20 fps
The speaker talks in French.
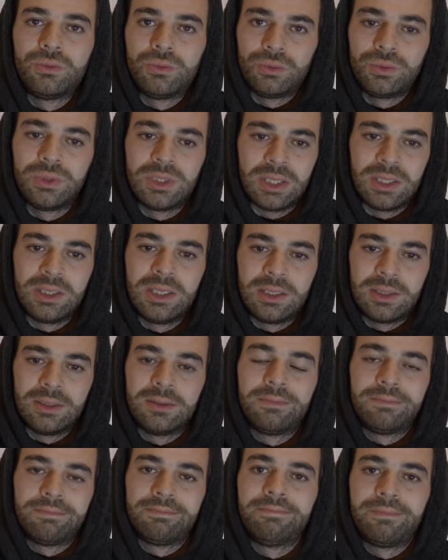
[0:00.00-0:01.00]
tout cette,
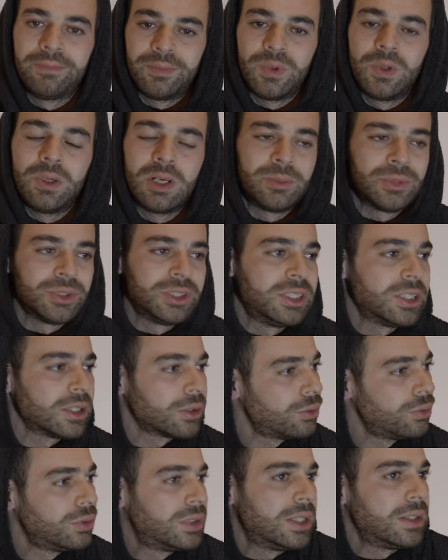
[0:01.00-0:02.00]
comment
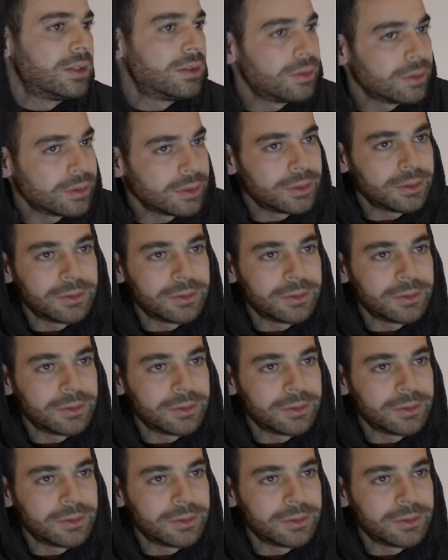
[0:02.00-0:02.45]
dire, tout cette